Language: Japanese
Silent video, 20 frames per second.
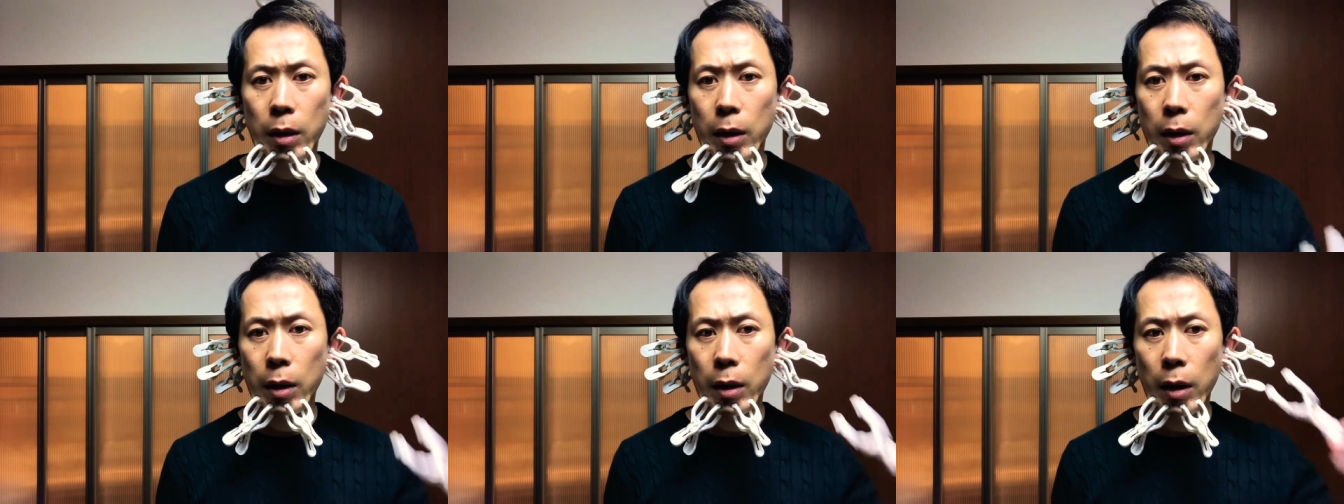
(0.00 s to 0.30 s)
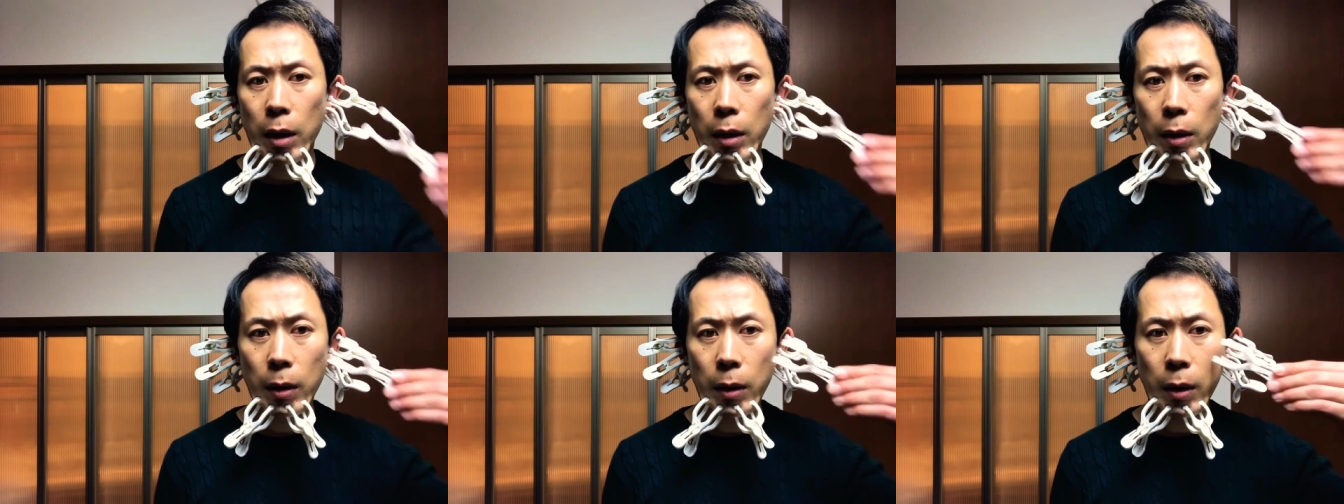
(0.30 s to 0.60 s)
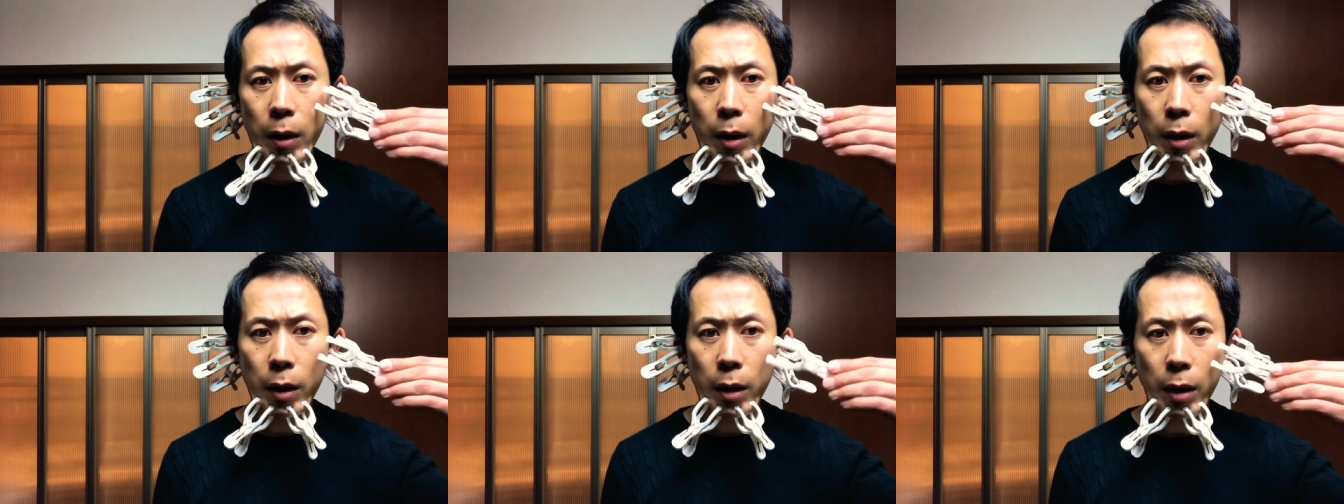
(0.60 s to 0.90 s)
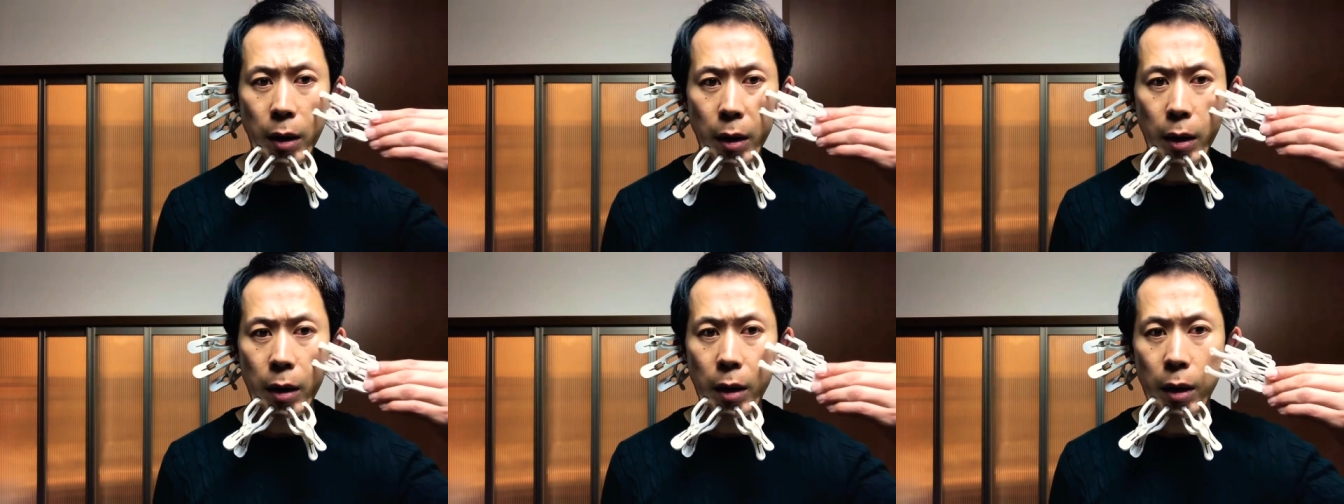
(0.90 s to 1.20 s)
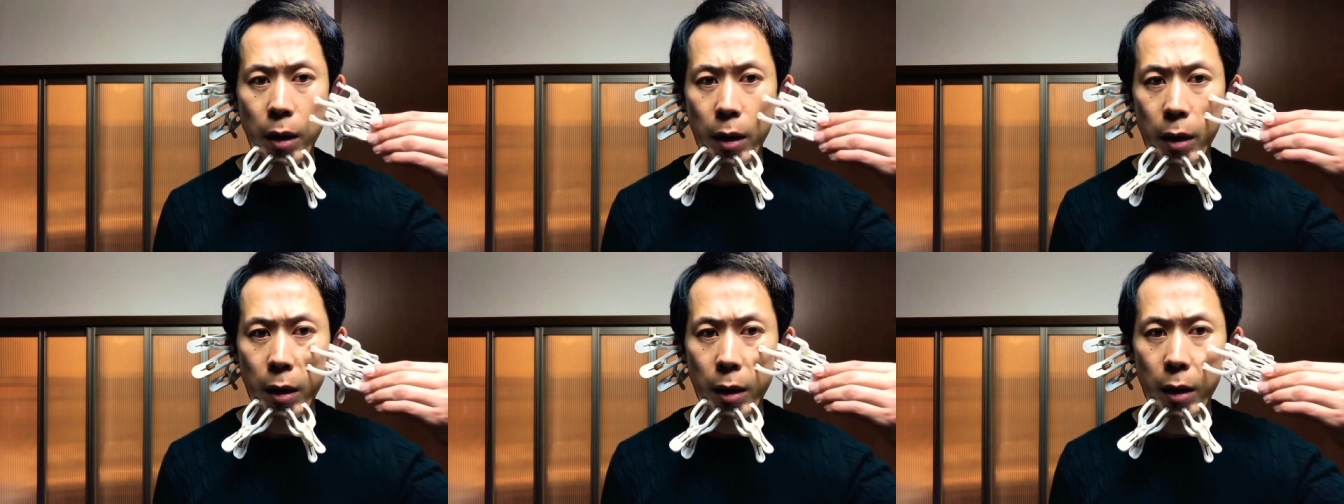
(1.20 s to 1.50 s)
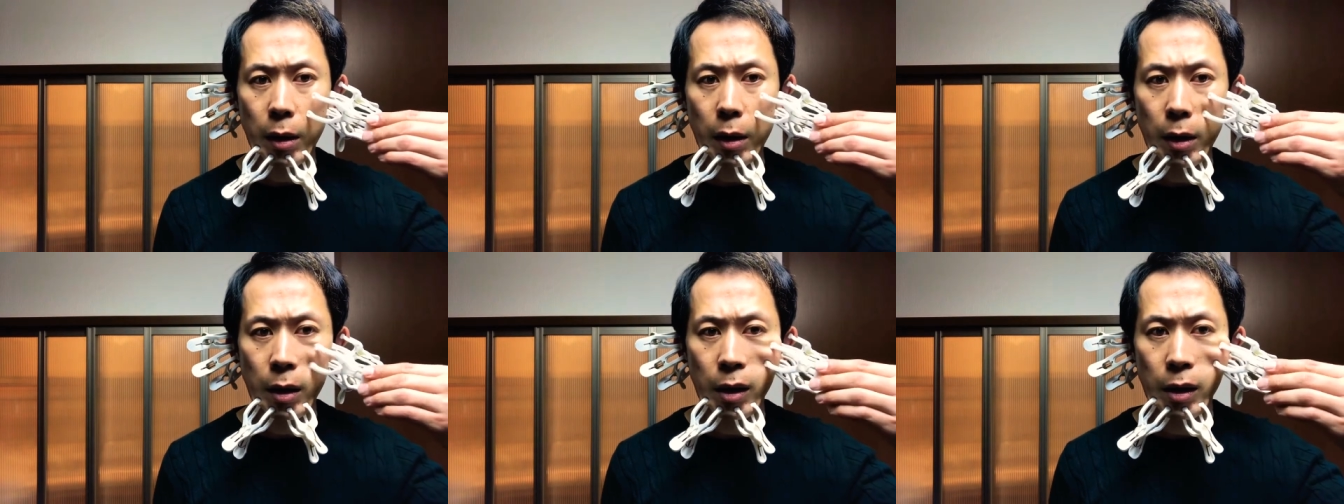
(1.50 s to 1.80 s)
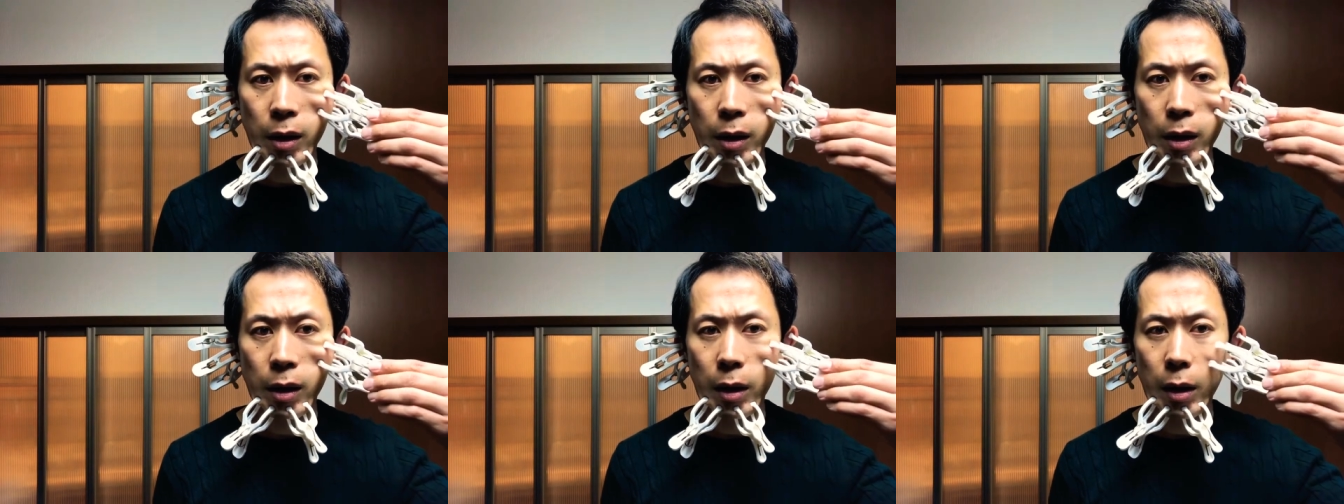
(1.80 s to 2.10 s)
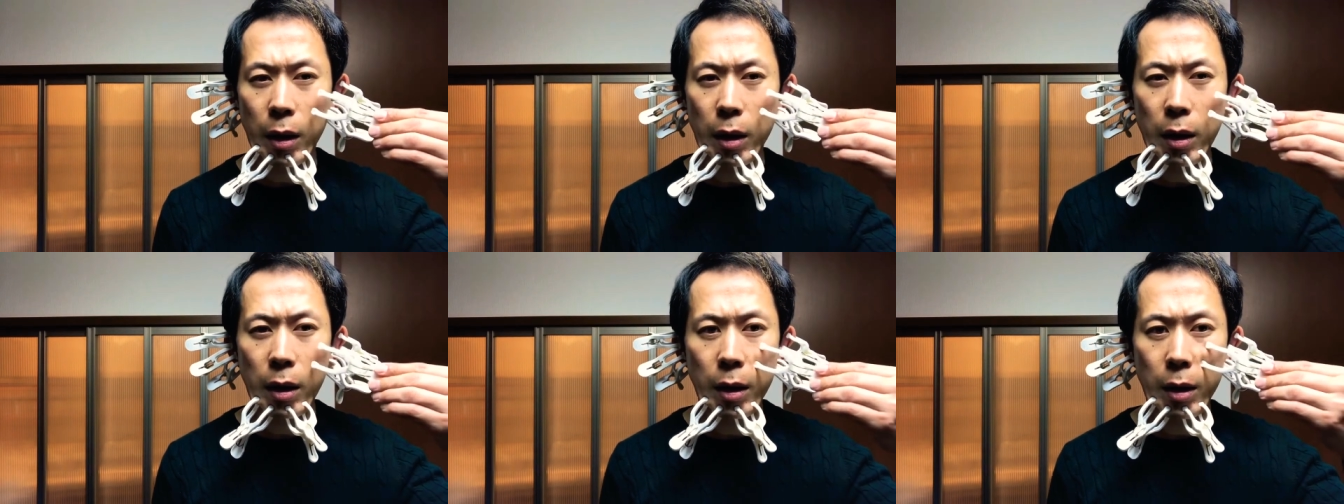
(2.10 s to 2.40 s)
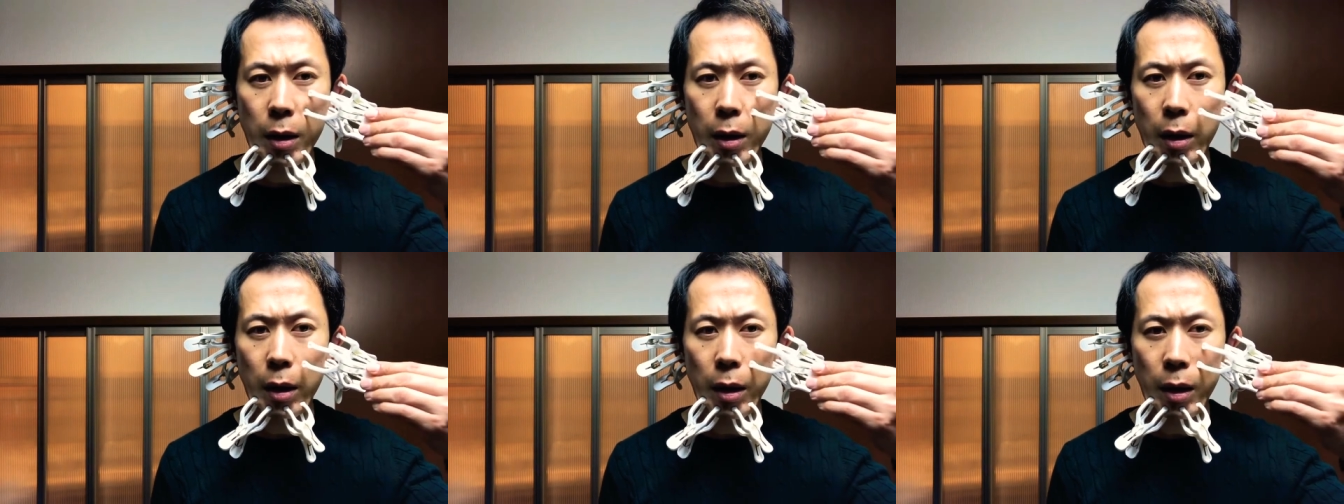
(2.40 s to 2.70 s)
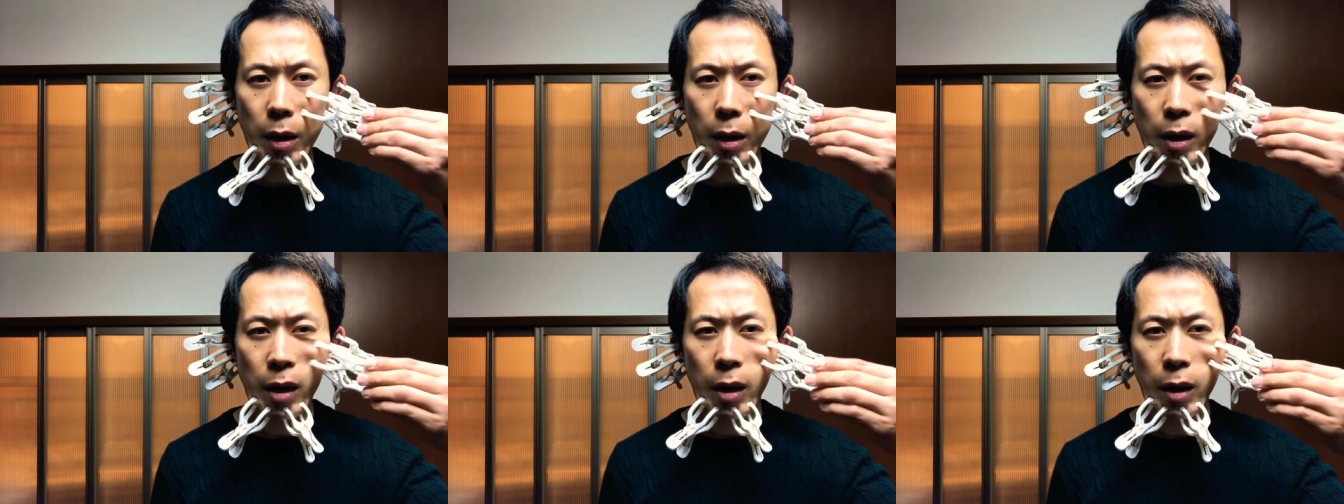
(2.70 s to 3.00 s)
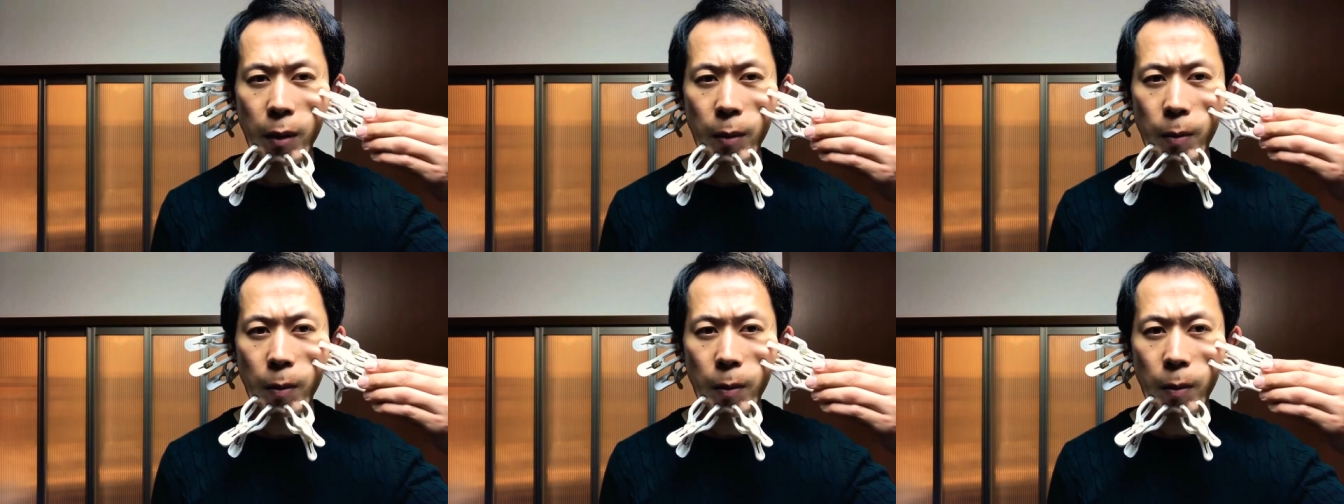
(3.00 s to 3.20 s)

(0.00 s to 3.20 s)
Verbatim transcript: 口が動かなくなってきたけど全然いった顔